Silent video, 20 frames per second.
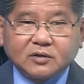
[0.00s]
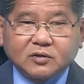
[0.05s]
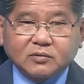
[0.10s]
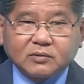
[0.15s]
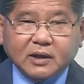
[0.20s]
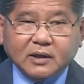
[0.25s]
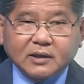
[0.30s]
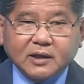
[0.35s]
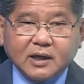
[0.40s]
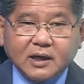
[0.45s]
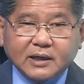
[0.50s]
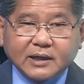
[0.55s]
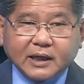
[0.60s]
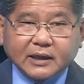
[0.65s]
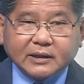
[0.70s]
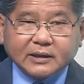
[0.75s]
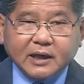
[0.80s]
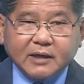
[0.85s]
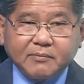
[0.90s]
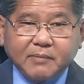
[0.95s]
chúng ta nhớ
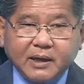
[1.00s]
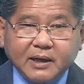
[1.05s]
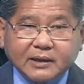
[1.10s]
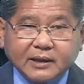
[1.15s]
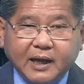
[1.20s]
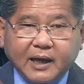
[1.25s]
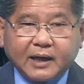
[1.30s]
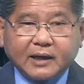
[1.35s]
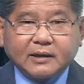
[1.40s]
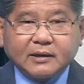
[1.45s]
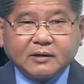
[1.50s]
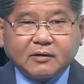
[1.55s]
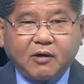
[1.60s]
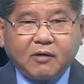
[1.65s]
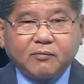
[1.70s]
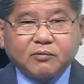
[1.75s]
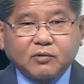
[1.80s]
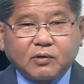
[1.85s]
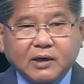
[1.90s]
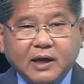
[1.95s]
cách đây mấy tháng
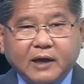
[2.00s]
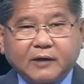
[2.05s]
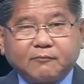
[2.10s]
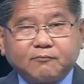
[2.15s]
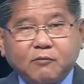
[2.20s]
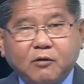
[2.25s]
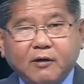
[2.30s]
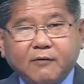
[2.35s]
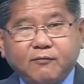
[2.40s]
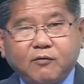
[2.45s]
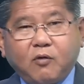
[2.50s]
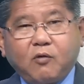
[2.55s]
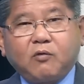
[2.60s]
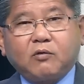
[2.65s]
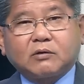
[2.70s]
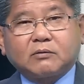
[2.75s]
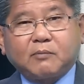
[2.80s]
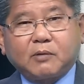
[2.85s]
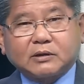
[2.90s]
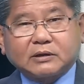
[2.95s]
có một lần một cái
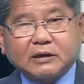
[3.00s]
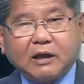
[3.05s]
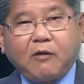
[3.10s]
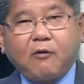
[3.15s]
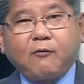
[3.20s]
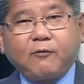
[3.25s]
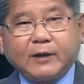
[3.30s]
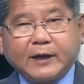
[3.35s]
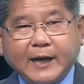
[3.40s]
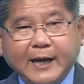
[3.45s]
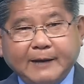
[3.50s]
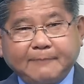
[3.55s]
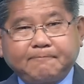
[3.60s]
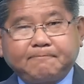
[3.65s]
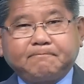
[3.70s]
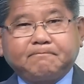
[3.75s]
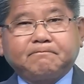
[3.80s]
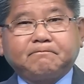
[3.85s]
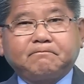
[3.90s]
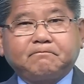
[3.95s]
vụ có tàu Việt Nam
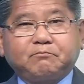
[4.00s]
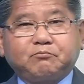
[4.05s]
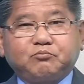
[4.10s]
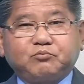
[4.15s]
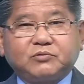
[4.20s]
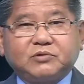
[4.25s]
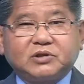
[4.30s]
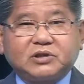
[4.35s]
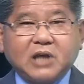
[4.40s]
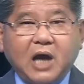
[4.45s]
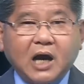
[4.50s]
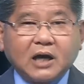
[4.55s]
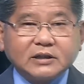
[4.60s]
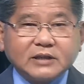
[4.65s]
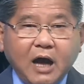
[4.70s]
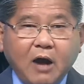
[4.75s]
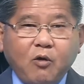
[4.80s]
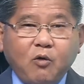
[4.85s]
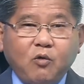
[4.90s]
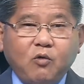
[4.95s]
chở
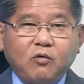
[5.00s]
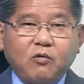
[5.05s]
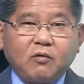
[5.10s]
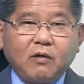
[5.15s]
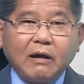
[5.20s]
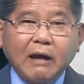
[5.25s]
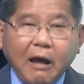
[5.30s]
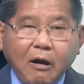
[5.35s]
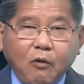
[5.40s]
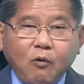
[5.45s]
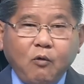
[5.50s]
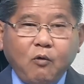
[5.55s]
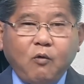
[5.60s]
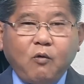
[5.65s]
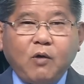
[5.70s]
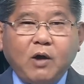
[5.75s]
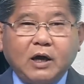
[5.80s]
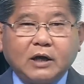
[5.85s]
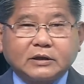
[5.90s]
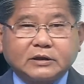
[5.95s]
dầu lậu
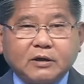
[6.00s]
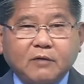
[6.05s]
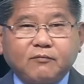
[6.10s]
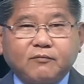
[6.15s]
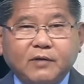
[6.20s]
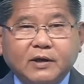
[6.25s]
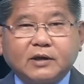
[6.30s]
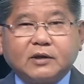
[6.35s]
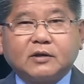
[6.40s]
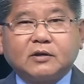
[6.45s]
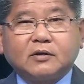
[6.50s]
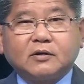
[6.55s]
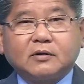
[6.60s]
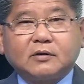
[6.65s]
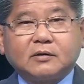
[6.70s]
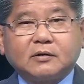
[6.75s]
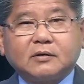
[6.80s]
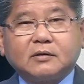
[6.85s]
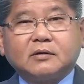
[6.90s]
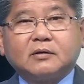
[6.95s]
ở trong vịnh
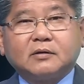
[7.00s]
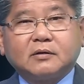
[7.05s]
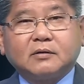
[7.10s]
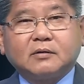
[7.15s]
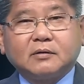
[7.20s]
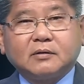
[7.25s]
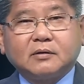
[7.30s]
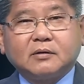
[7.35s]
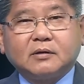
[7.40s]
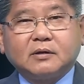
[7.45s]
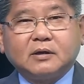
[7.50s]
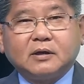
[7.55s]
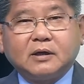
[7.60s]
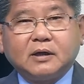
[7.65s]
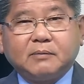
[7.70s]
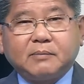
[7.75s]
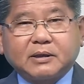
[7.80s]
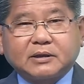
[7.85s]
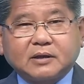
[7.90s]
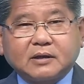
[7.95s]

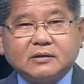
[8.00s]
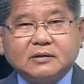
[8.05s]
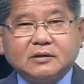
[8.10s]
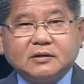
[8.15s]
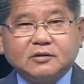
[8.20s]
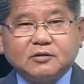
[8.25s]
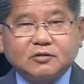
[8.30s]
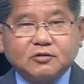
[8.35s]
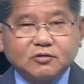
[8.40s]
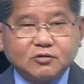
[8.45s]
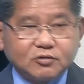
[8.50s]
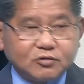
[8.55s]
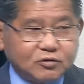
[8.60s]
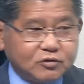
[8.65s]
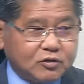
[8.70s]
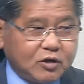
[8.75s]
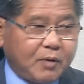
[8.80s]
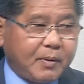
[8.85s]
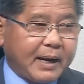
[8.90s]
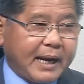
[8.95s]
uh, Ba Tư
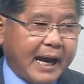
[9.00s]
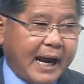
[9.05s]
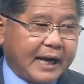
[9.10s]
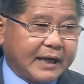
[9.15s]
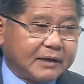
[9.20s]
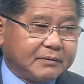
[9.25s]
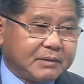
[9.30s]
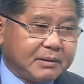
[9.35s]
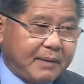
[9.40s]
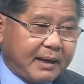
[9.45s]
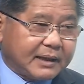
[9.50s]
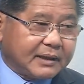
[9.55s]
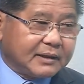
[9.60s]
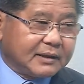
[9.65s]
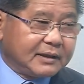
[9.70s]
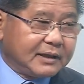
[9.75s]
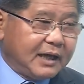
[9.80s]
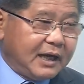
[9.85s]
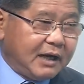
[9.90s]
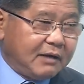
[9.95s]
cho Bắc Hàn bị bắt
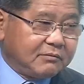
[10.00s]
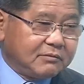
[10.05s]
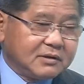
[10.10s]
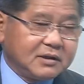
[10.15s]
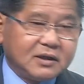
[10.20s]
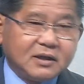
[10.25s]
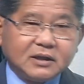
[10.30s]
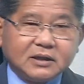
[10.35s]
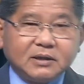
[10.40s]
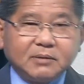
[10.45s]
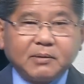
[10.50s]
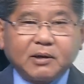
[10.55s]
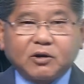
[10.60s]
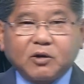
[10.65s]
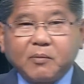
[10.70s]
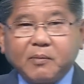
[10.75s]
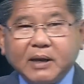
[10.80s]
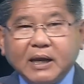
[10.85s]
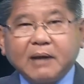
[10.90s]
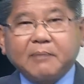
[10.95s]
nhớ không? Yeah. Dạ. Nhưng mà
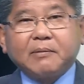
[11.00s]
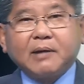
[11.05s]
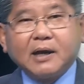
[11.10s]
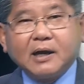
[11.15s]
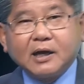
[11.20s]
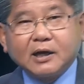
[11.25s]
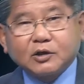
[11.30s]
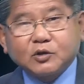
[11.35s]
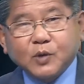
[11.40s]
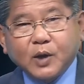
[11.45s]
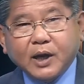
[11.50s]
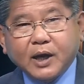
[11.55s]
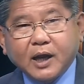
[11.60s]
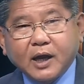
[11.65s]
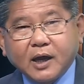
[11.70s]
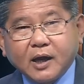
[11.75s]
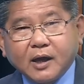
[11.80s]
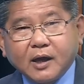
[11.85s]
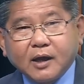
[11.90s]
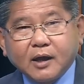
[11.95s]
rồi Mỹ làm lơ cái chuyện
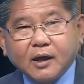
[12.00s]
đó.